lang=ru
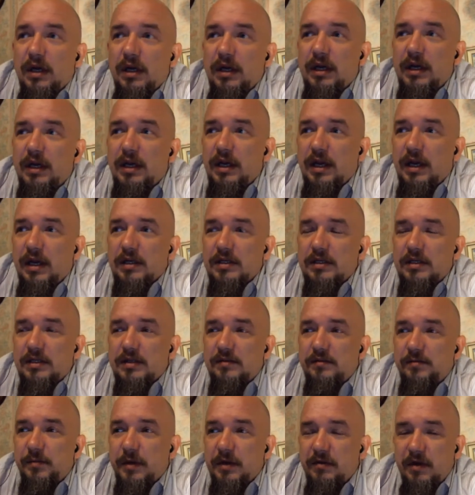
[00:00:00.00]
и я с
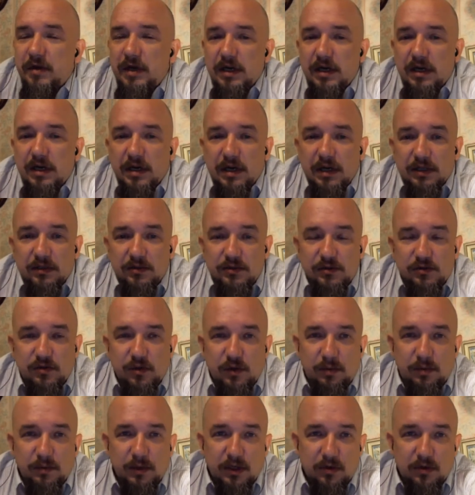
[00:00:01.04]
превеликой радостью
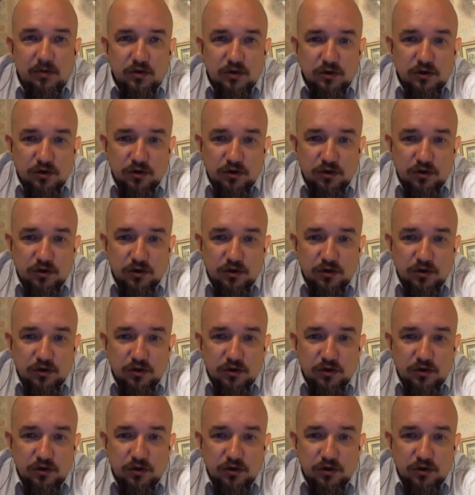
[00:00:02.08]
обнаружил,